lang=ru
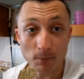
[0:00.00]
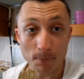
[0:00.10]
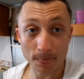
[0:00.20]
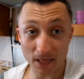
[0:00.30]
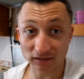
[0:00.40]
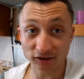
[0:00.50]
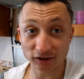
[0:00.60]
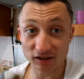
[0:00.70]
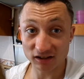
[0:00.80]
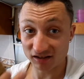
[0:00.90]
Это ты
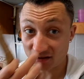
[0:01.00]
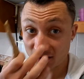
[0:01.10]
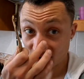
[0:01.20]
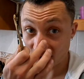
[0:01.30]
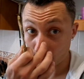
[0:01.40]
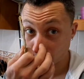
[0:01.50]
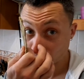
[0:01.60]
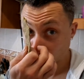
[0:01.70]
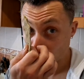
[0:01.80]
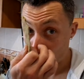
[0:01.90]
когда сделаешь сам,
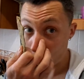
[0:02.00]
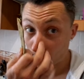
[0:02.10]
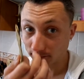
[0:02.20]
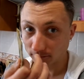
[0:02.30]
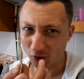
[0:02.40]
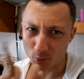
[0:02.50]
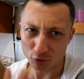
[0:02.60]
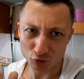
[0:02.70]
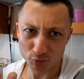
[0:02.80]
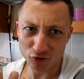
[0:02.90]
а можешь купить у